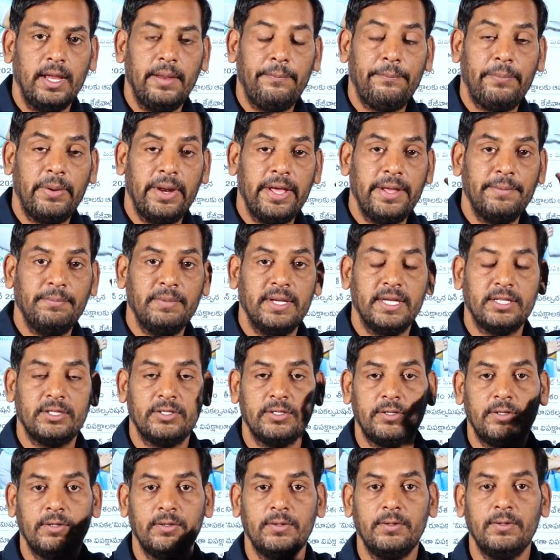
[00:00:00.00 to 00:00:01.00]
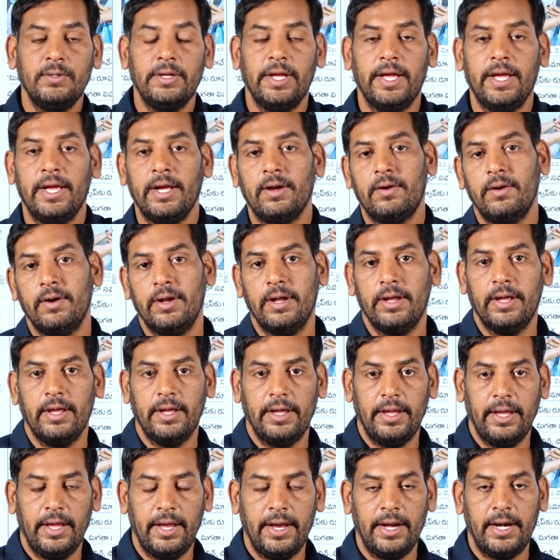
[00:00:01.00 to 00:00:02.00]
ఇప్పుడు ఏం చేస్తుర్రు ఏ
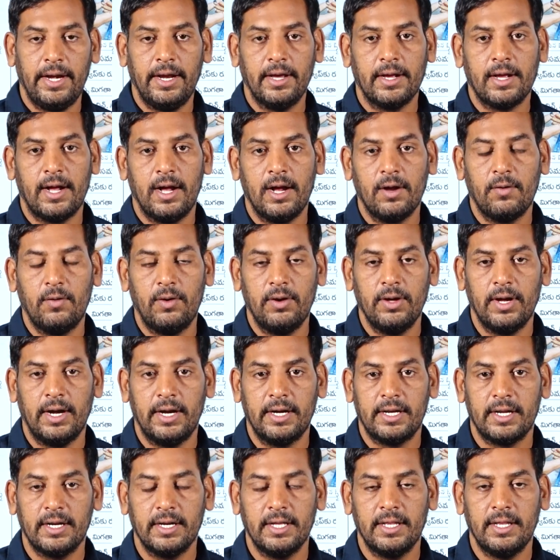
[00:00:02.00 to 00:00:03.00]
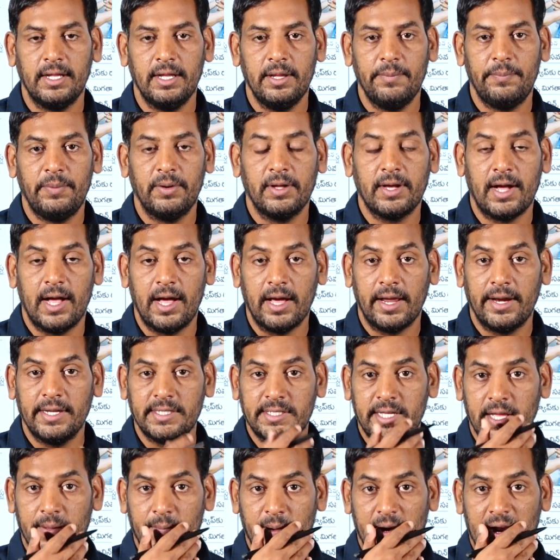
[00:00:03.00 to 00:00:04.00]
ఏ ఎండకు ఆ గోడుగా అంటారు కదా ఇప్పుడు
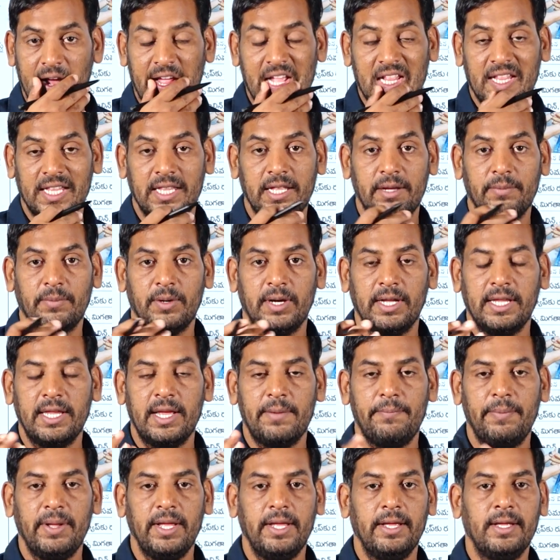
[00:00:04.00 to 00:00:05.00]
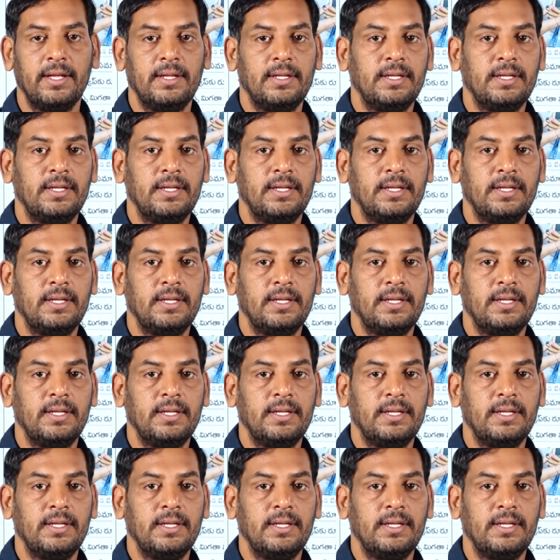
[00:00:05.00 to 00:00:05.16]
కాంగ్రెస్ ఏమన్నా అవుతుందేమో అని చెప్పి